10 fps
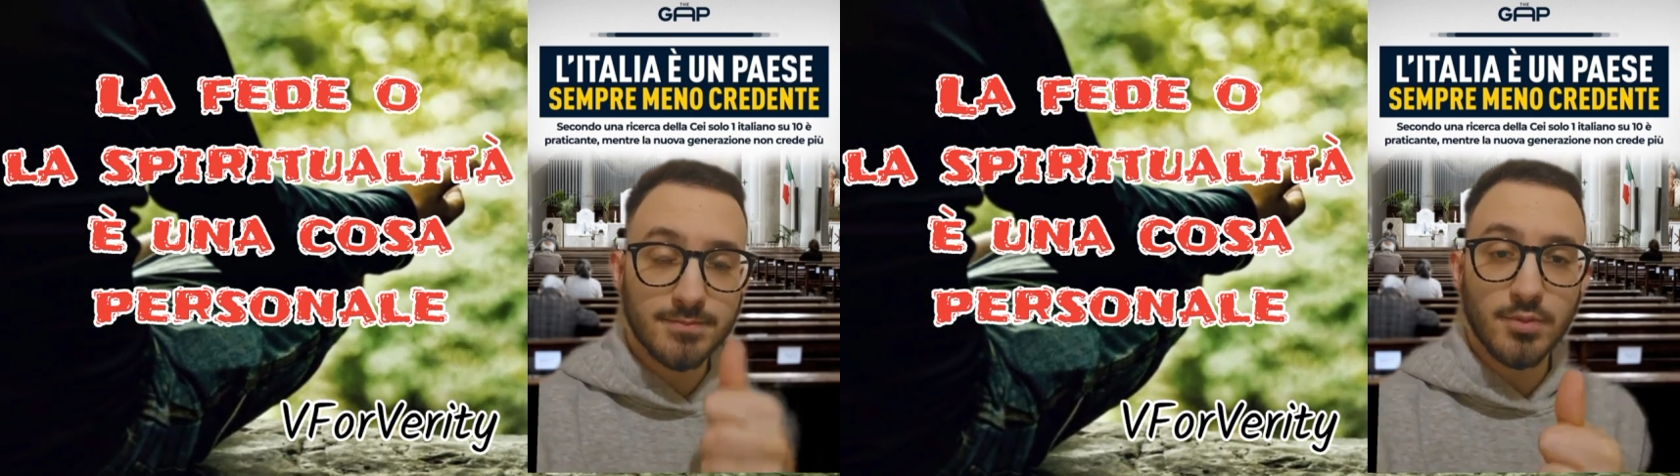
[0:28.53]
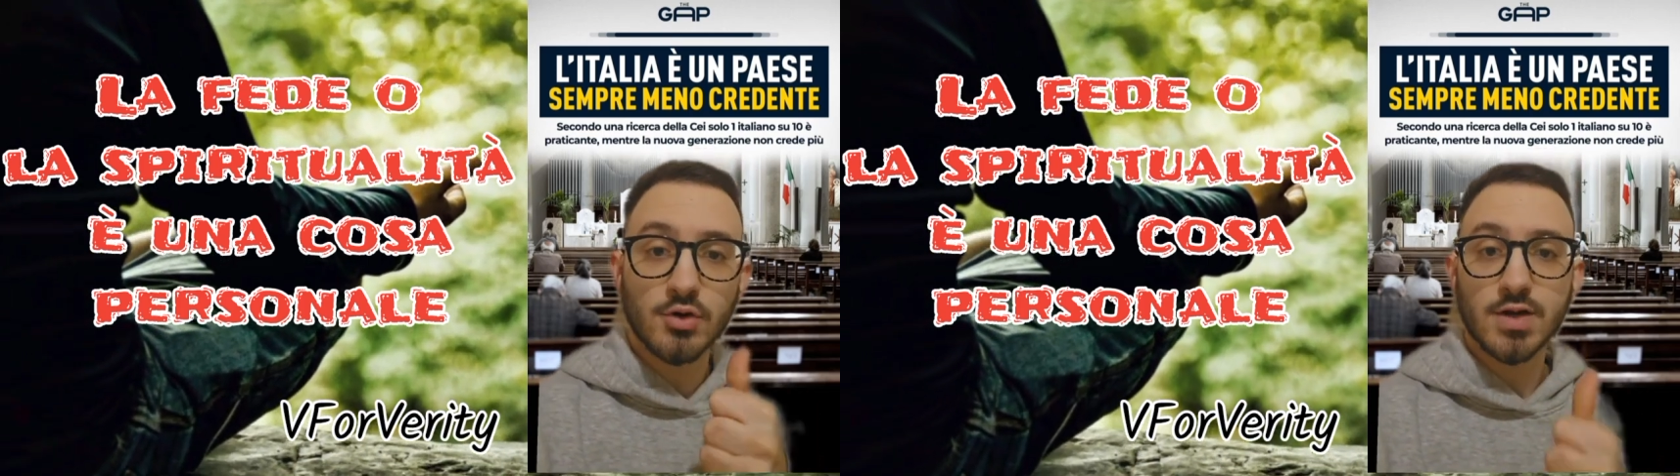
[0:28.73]

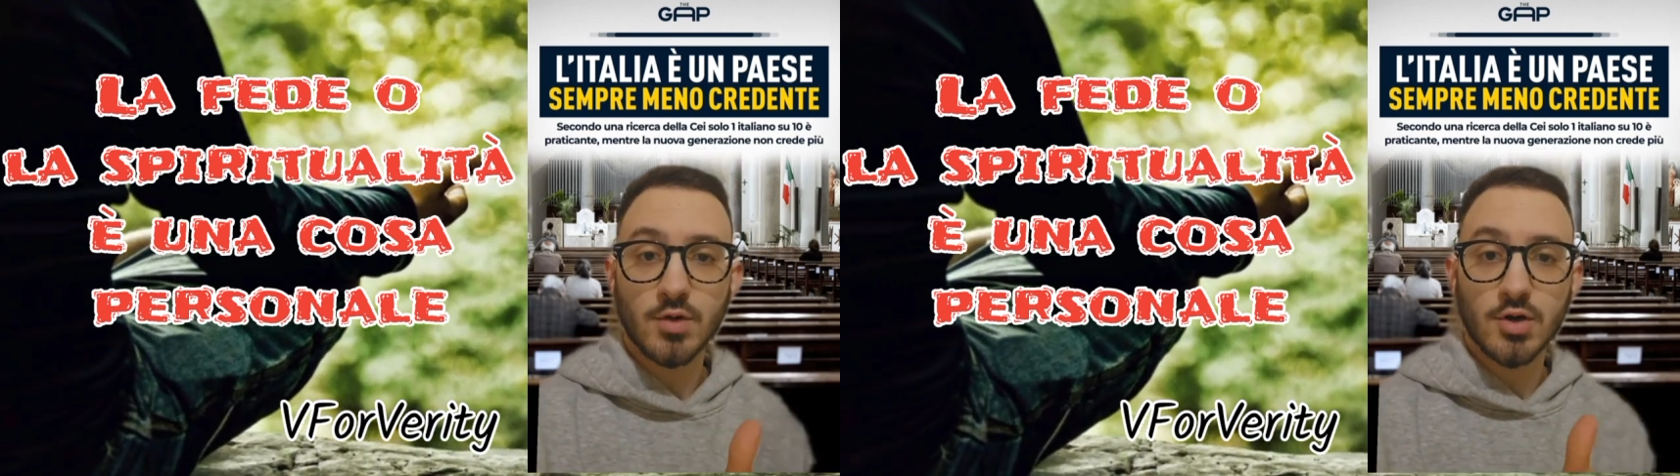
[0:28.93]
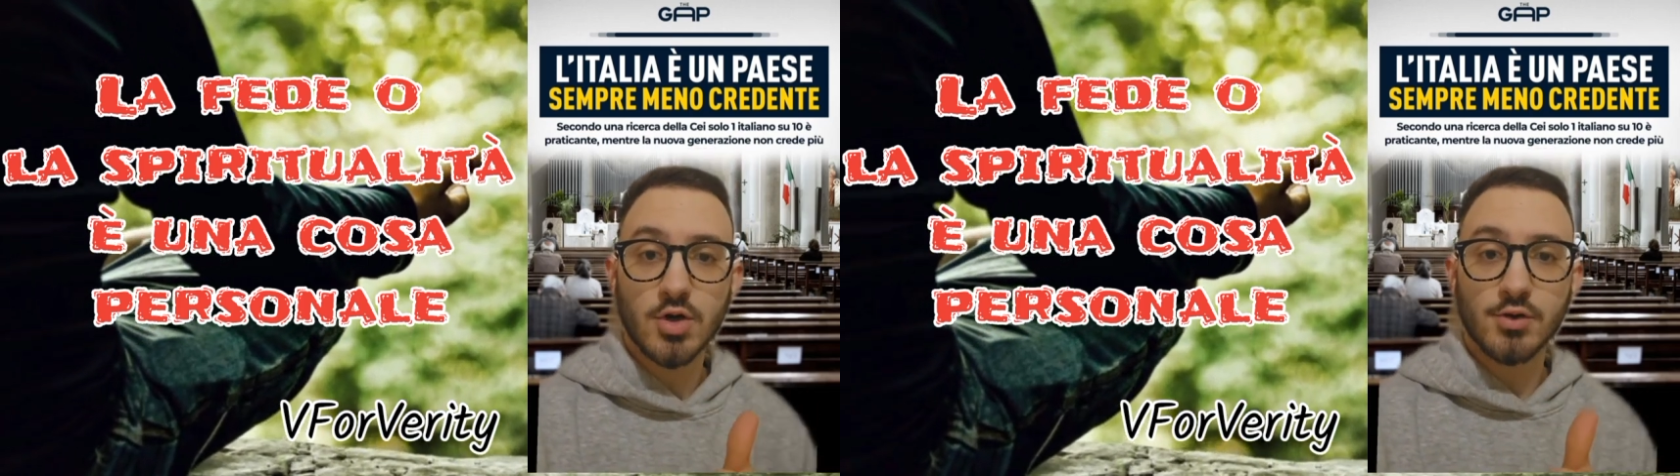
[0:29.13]
imporre
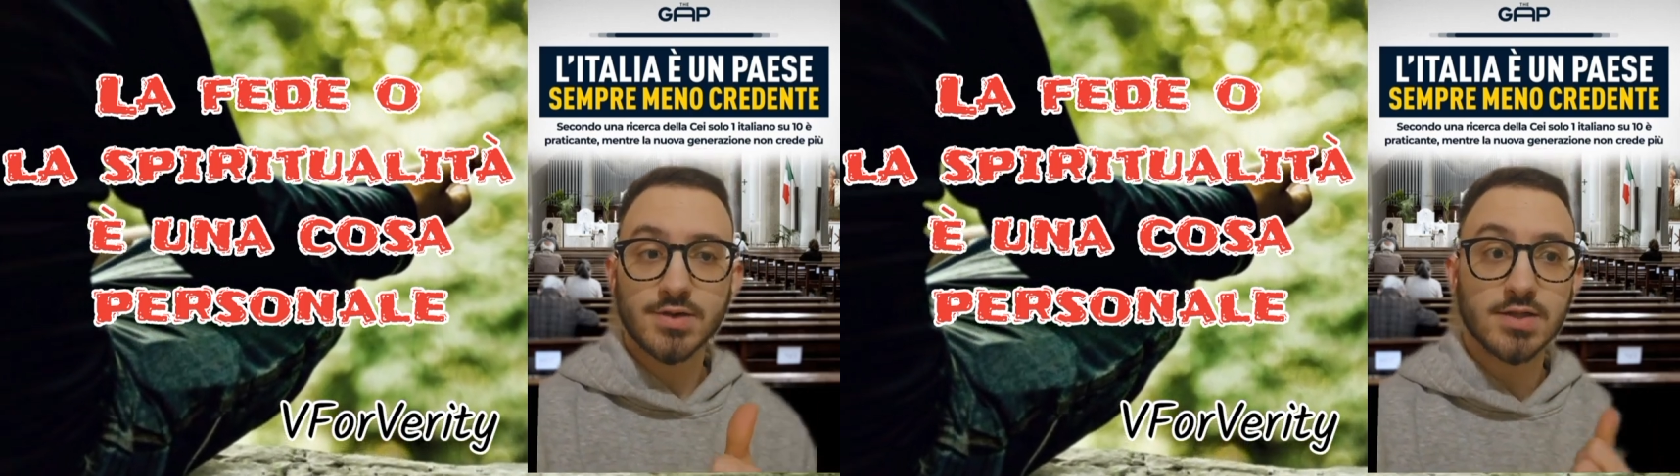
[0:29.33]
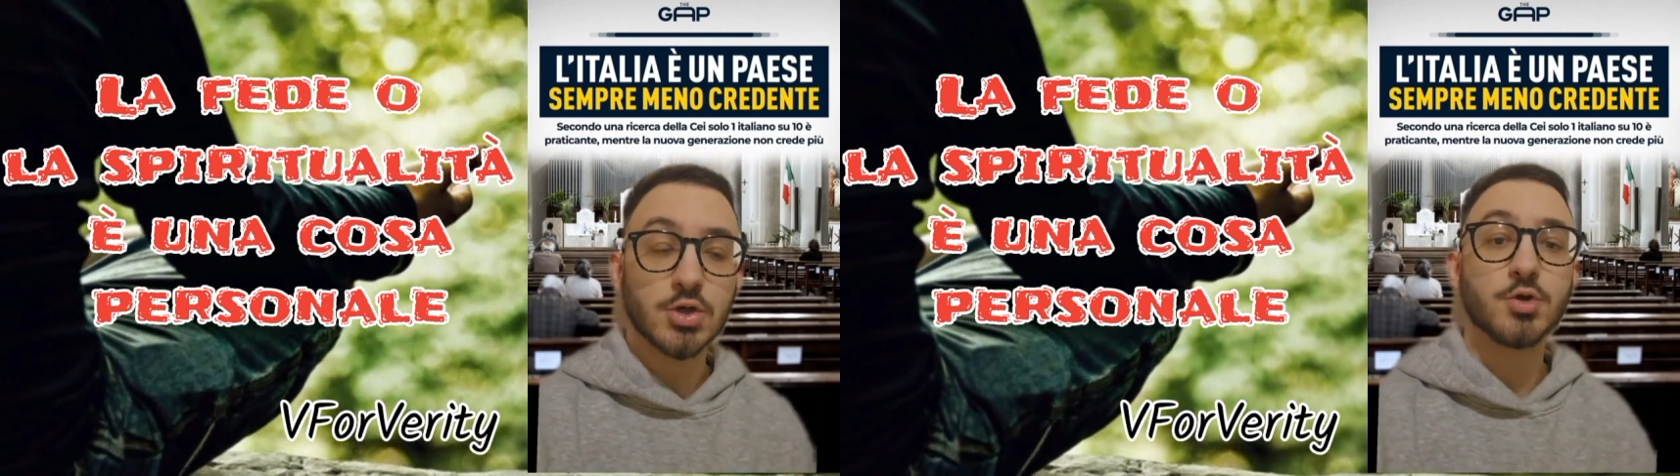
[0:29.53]

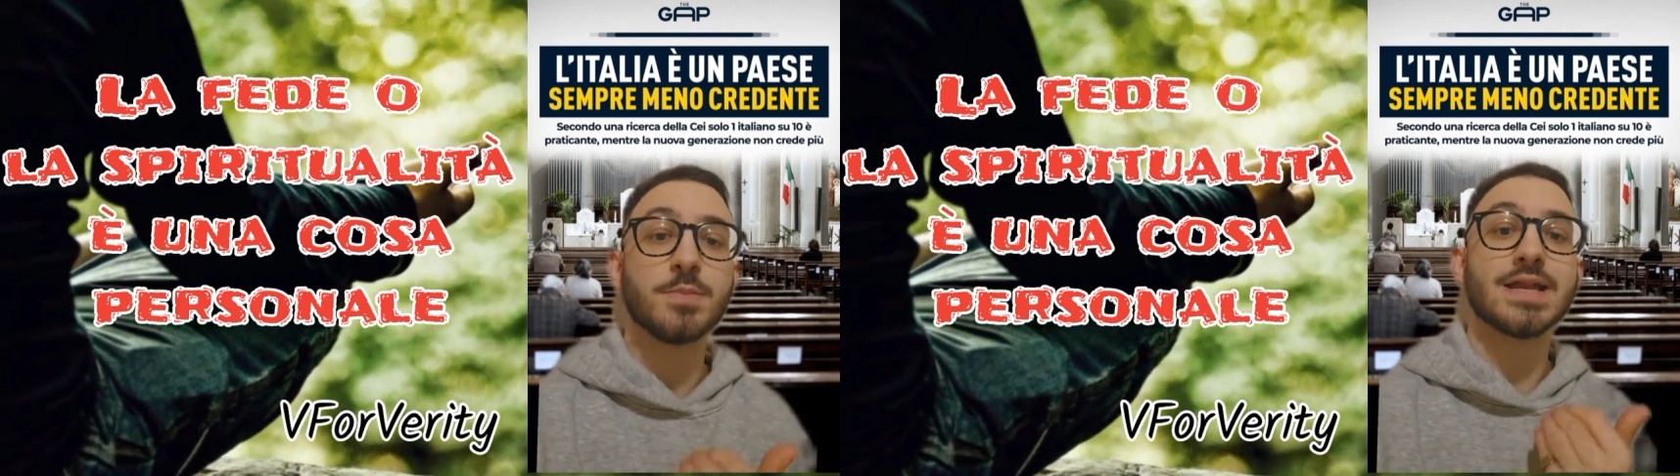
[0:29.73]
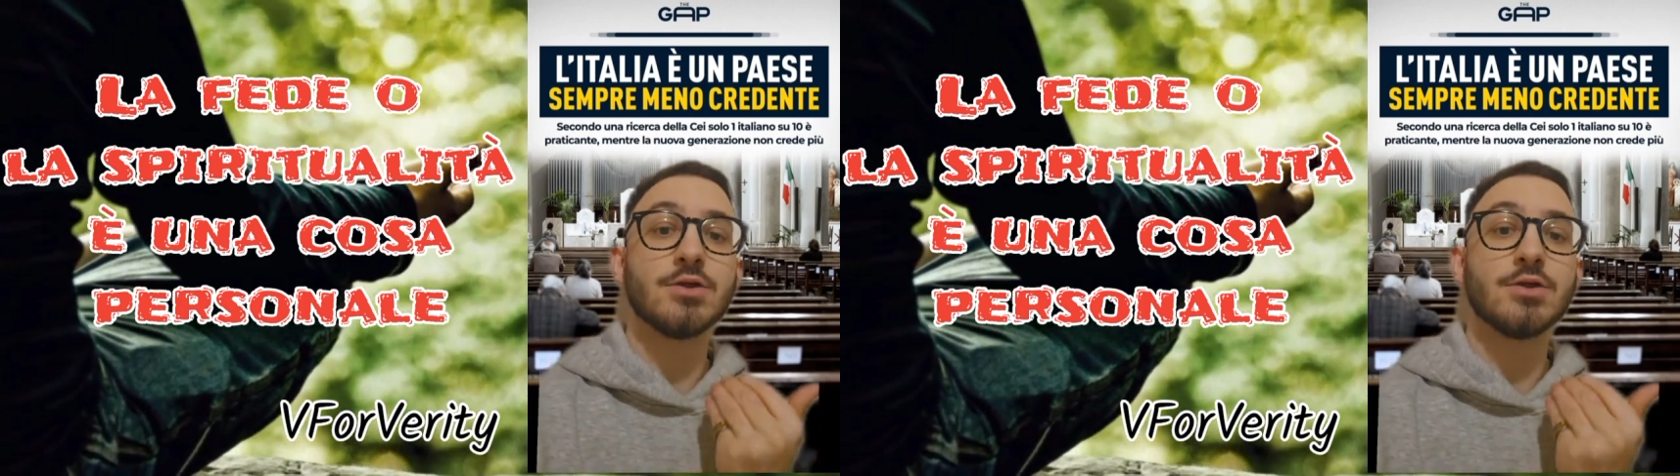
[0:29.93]
qualcosa se non per